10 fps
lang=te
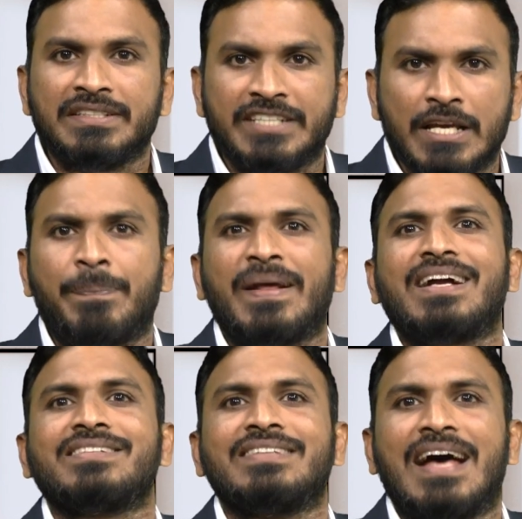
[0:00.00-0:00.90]

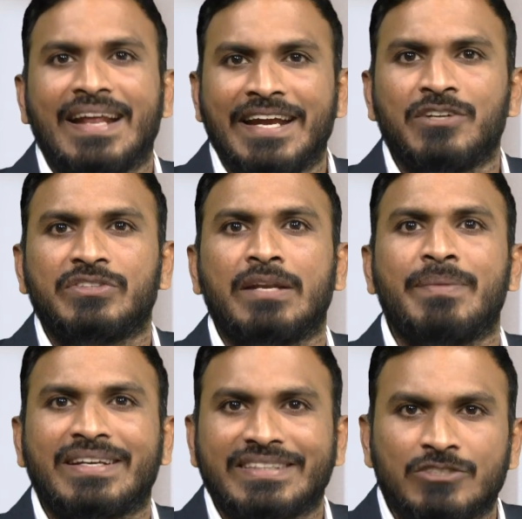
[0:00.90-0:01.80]
జయప్రకాష్ నారాయణను
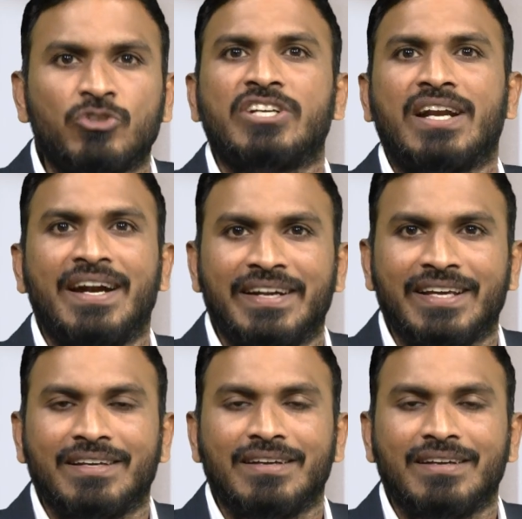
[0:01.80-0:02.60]
తెరమేనకి తీసుకొచ్చారా అంటే